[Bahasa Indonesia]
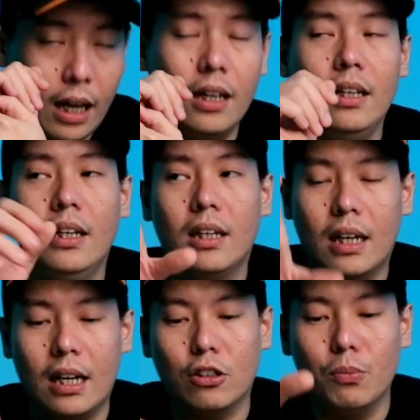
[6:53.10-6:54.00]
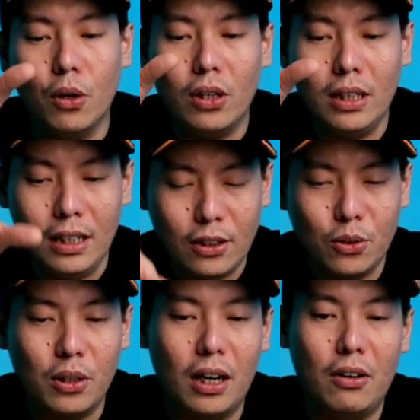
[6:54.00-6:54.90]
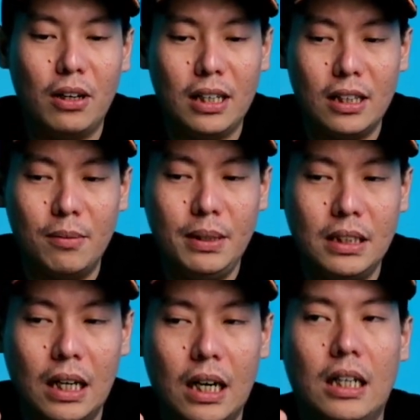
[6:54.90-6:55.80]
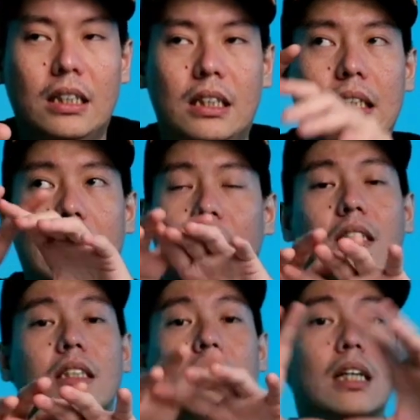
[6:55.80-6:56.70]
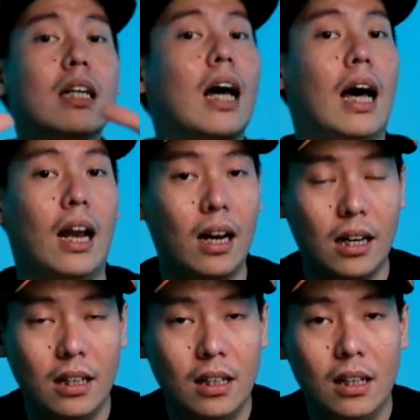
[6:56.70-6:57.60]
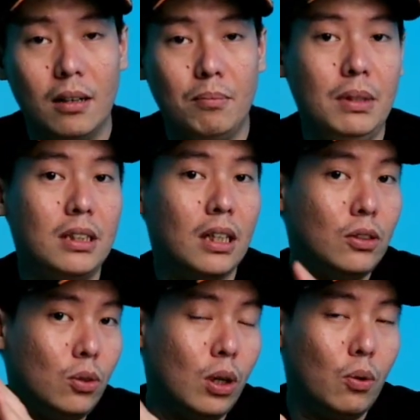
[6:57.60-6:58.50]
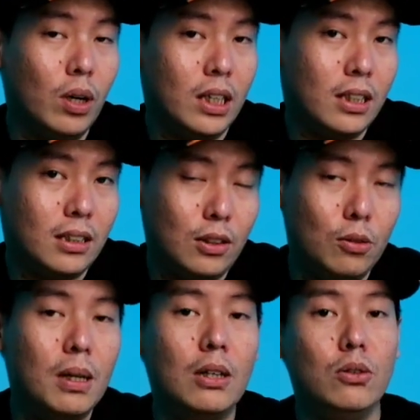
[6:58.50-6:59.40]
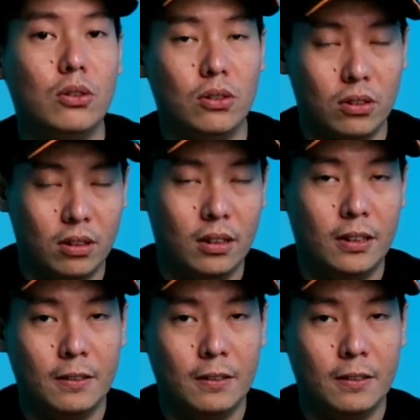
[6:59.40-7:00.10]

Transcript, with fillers: Ya. Nah, smoky itu kalau kita bicara secara general, bisa juga kualitasnya itu bagus.